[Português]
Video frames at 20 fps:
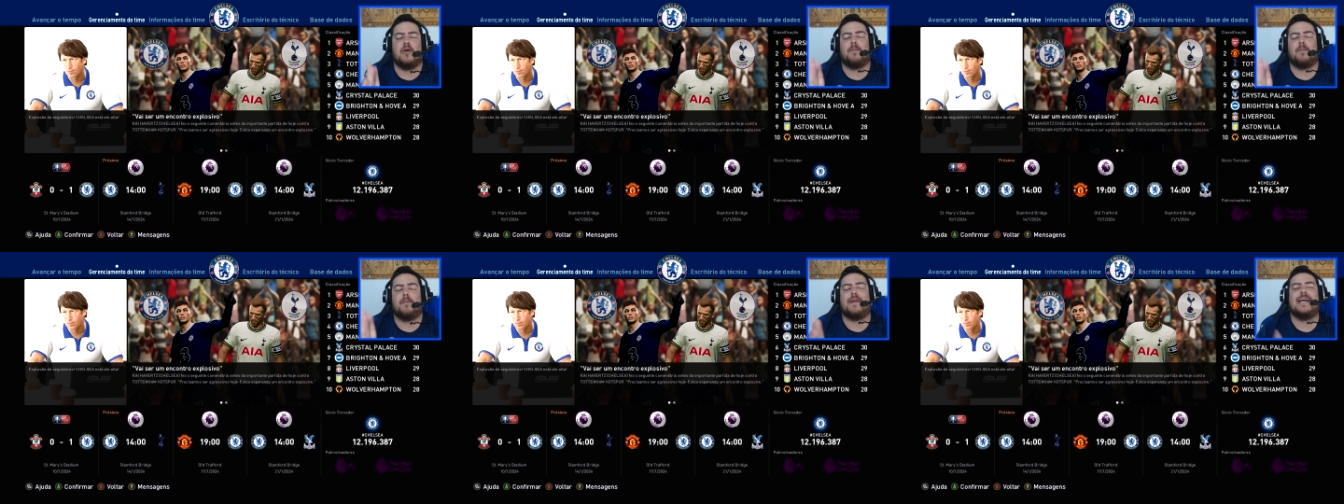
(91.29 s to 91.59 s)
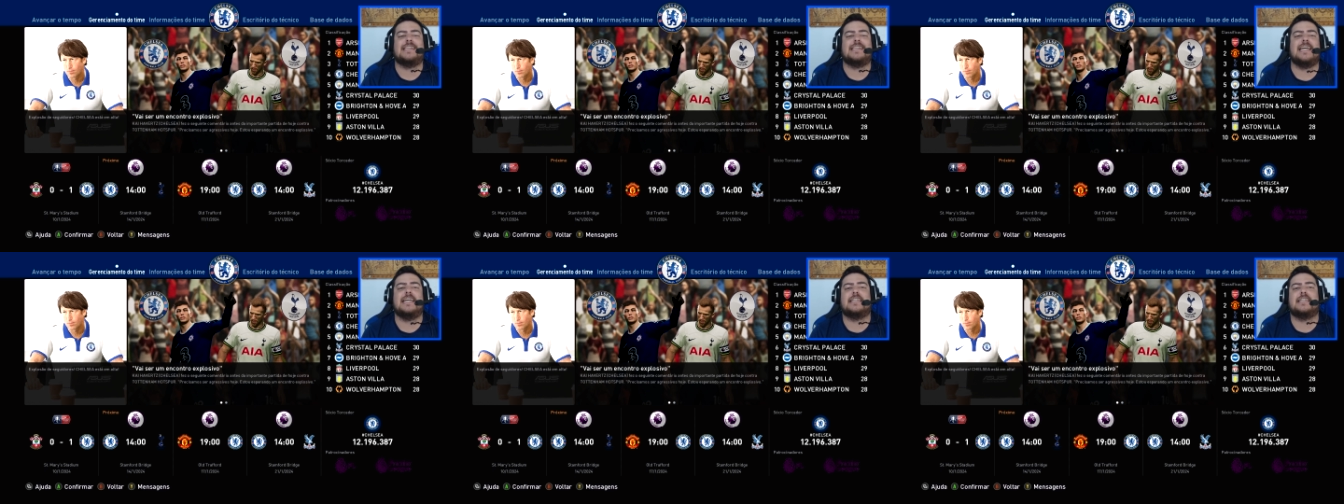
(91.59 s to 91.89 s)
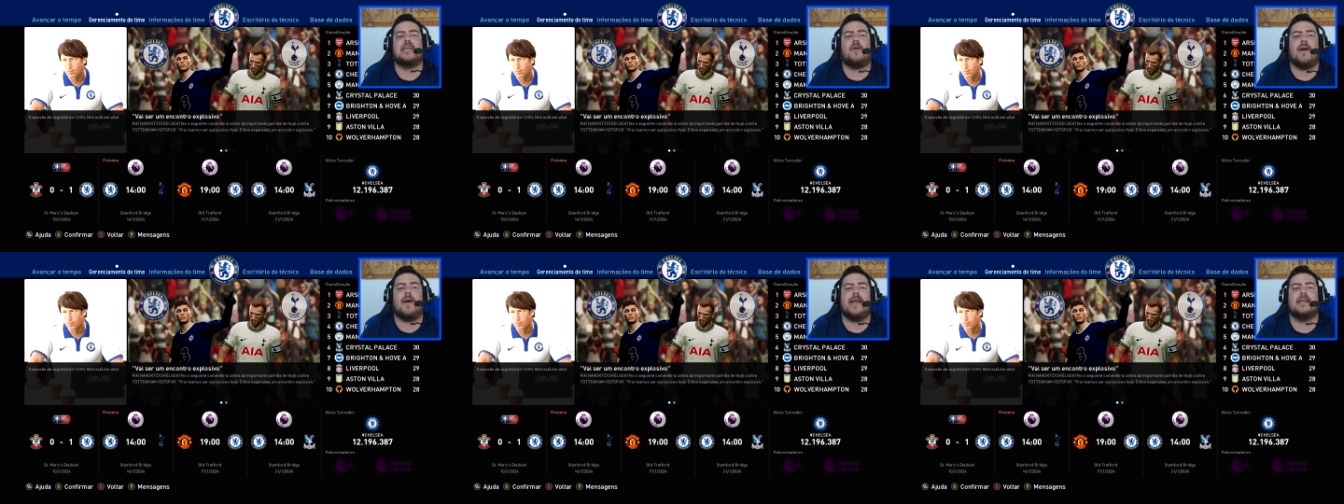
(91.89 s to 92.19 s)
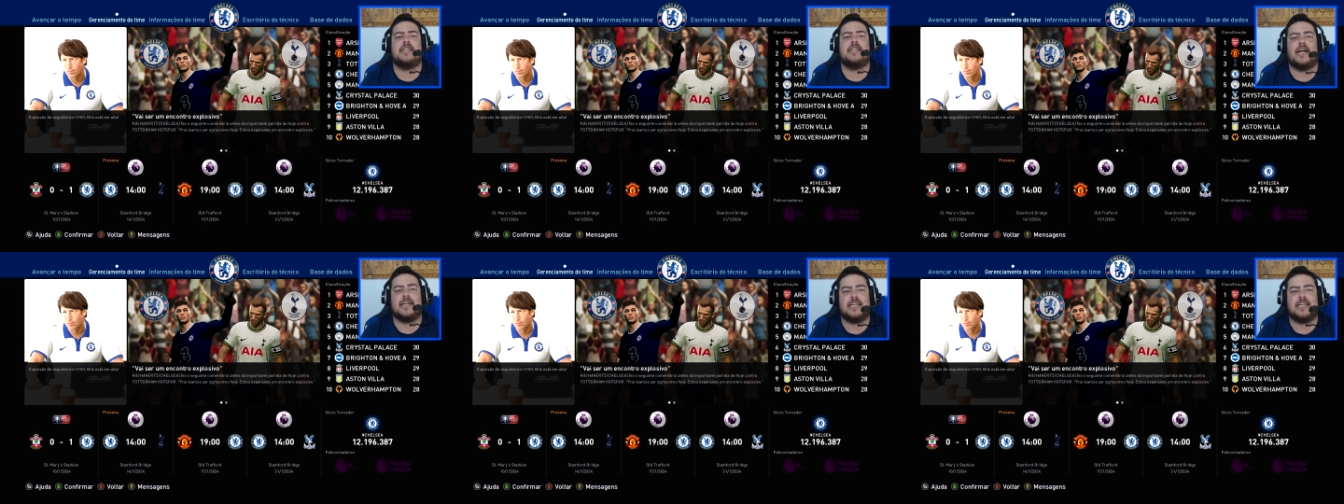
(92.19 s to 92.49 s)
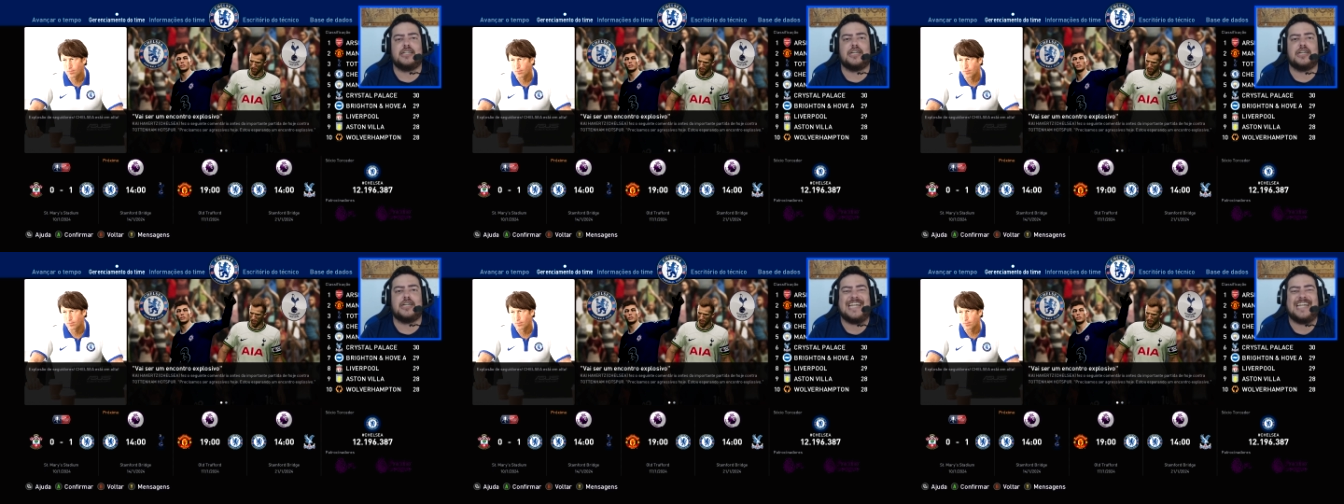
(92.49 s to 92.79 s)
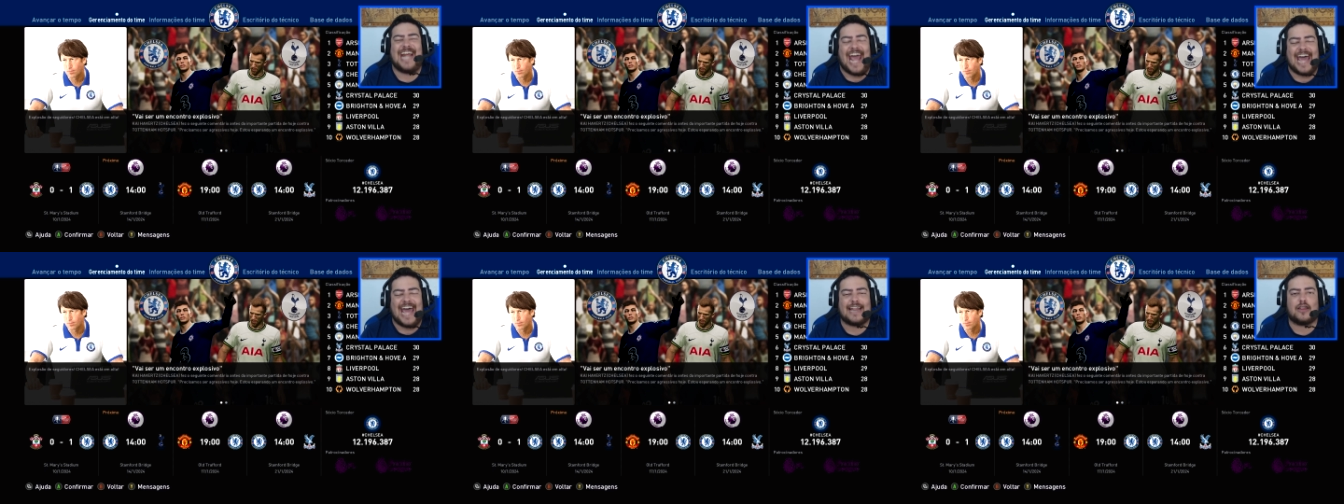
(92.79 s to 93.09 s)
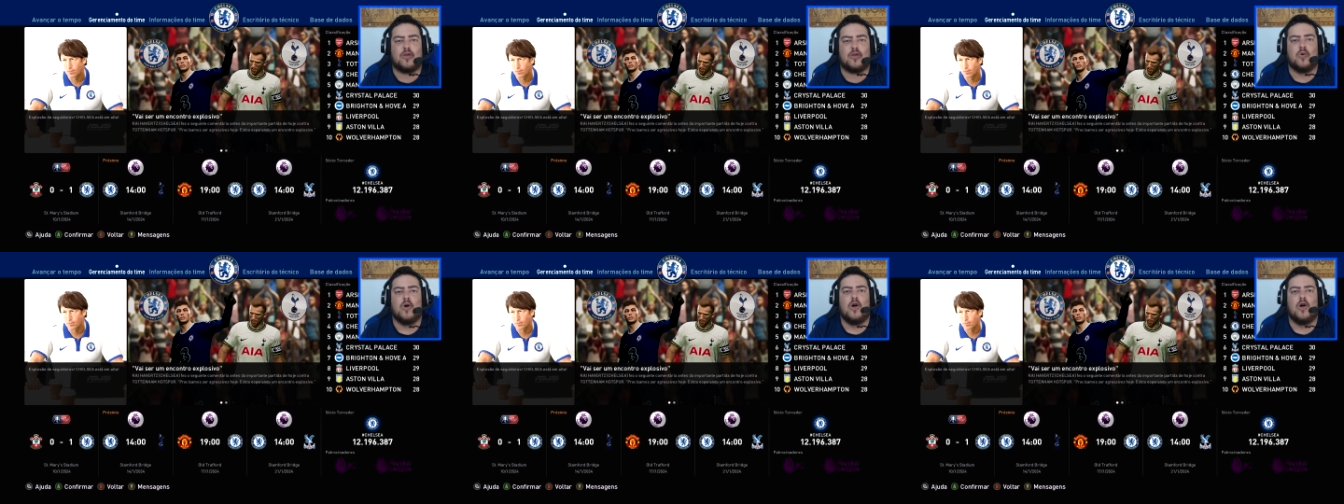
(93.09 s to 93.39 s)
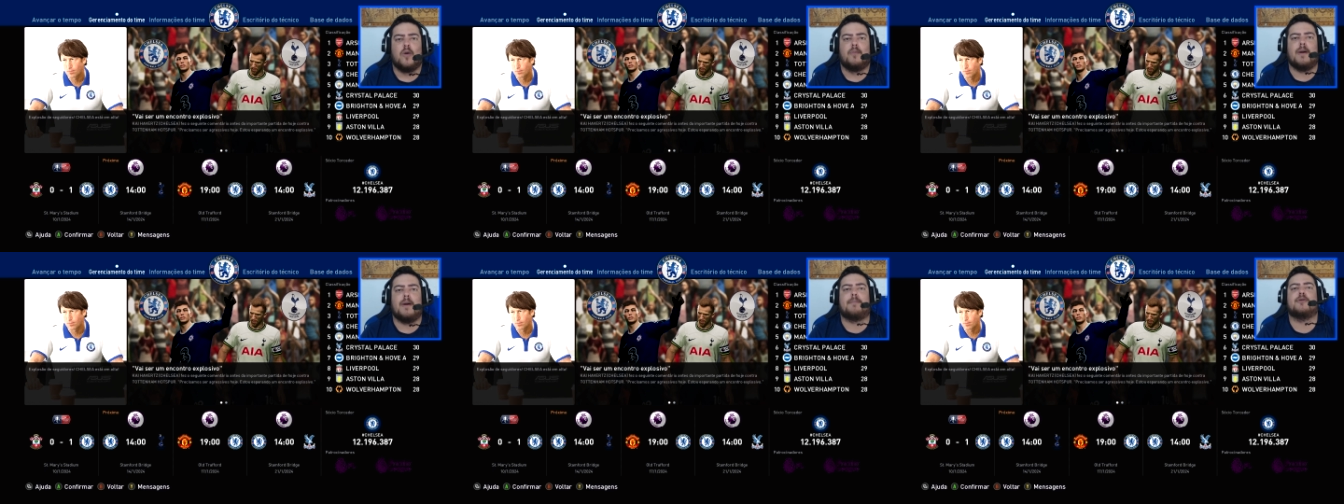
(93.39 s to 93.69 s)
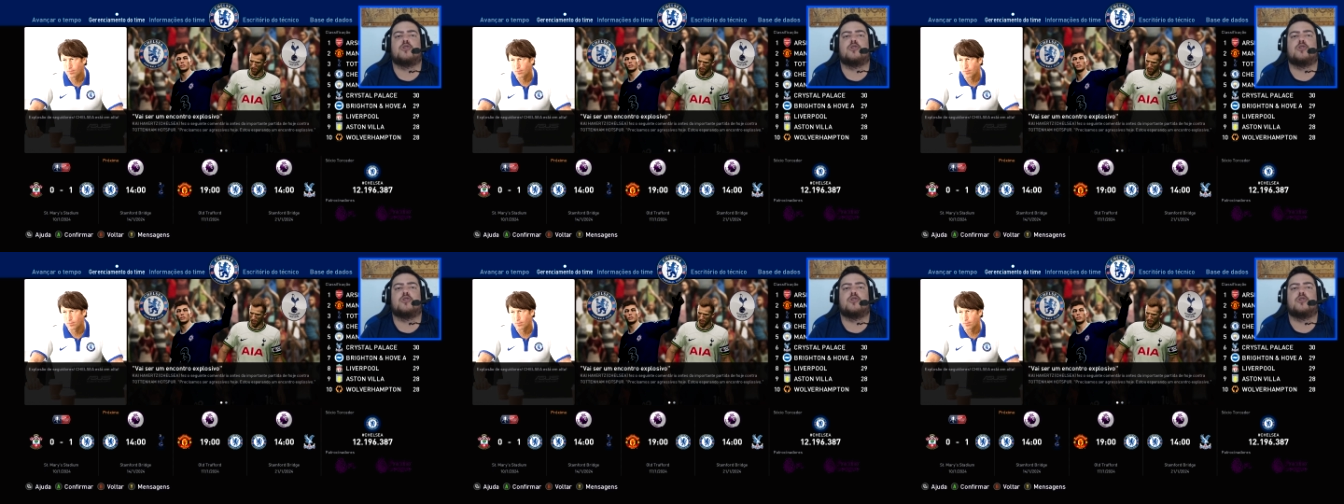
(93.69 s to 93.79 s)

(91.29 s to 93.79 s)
Então presta atenção aí antes de a gente ir direto direto pro